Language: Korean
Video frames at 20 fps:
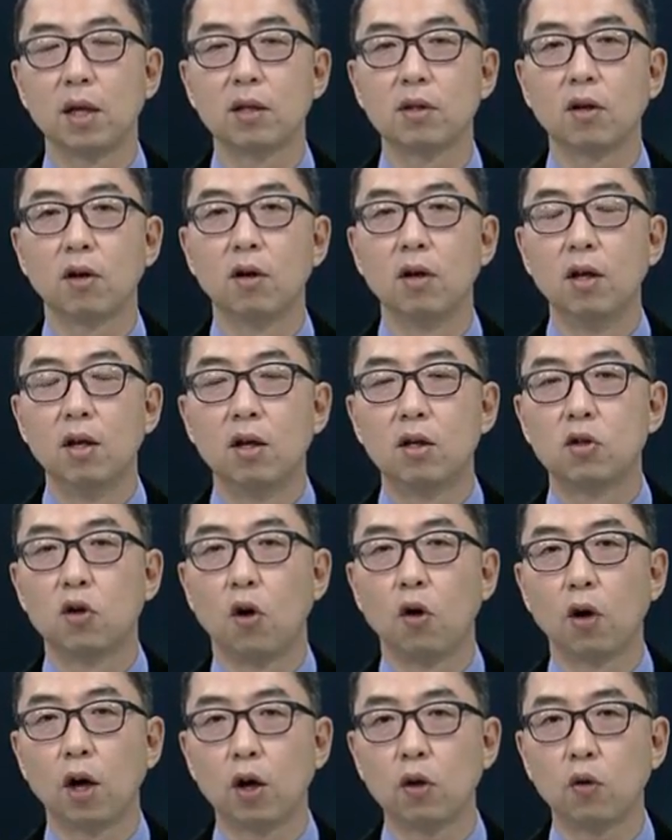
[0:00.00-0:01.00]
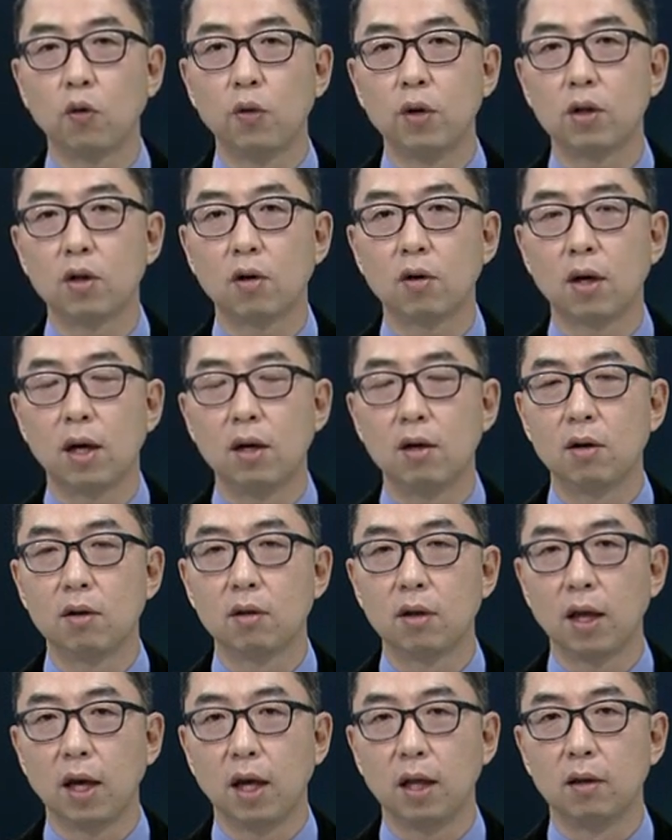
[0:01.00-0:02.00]
그래서 적에도 위성
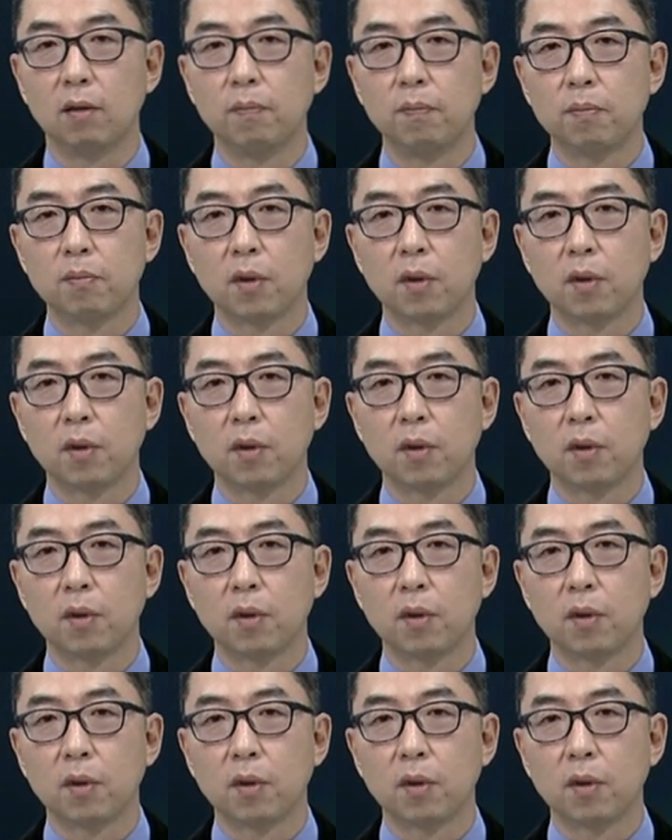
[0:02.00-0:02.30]
관련된